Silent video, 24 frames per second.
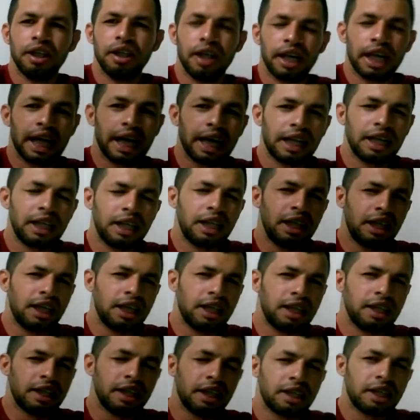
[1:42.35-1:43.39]
Lá
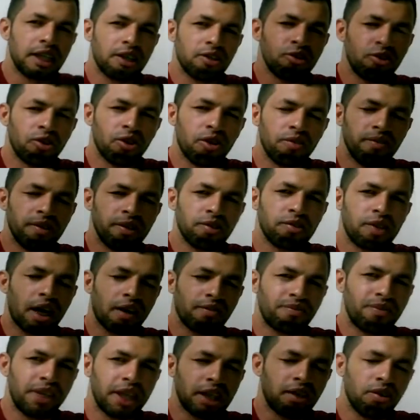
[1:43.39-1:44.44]
em Deuteronômio, no
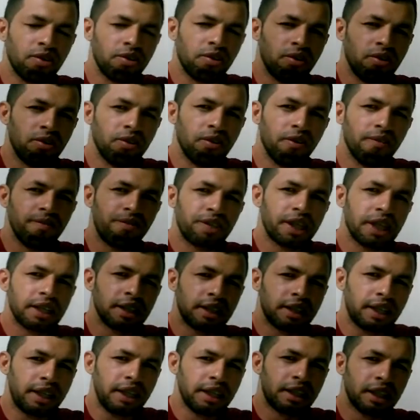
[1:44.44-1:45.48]
capítulo
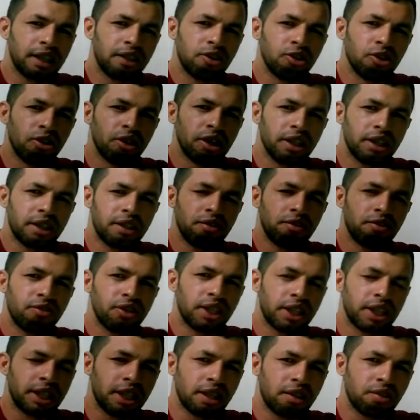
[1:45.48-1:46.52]
32 e no
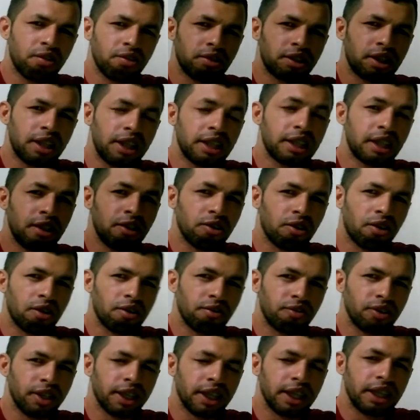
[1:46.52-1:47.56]
versículo
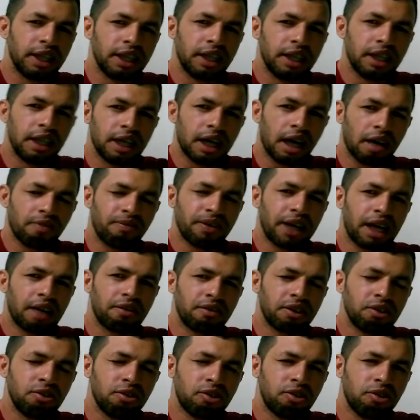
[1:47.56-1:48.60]
39, a
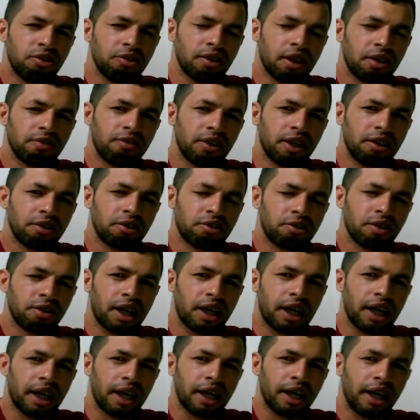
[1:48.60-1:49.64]
palavra do Senhor ela vai nos
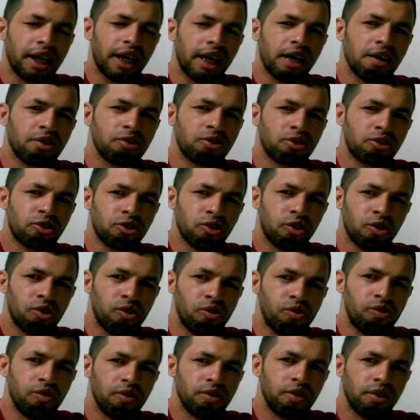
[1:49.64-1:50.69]
falar: Eu
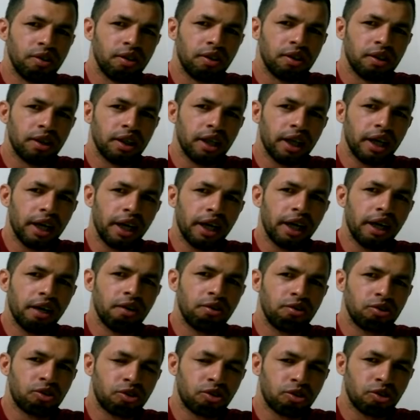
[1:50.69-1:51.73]
sou,
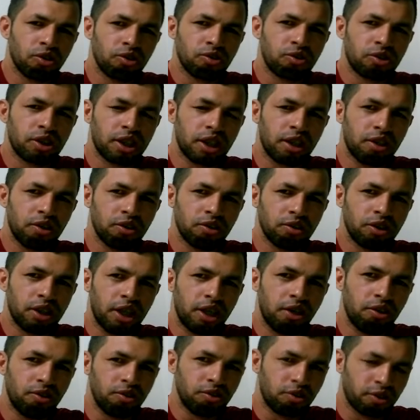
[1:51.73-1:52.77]
eu sou o Senhor
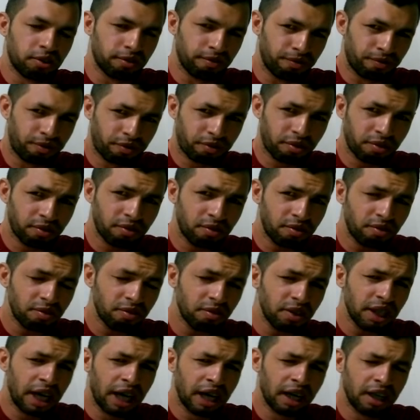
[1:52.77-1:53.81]
Deus.
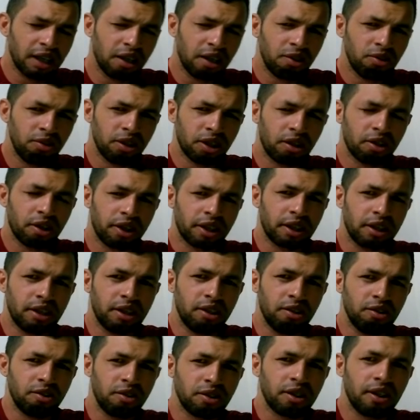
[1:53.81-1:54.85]
Aleluia, glória a
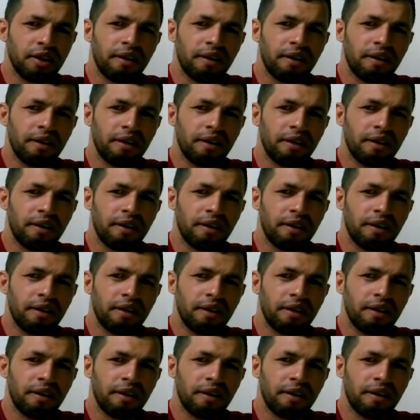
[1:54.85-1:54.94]
Deus.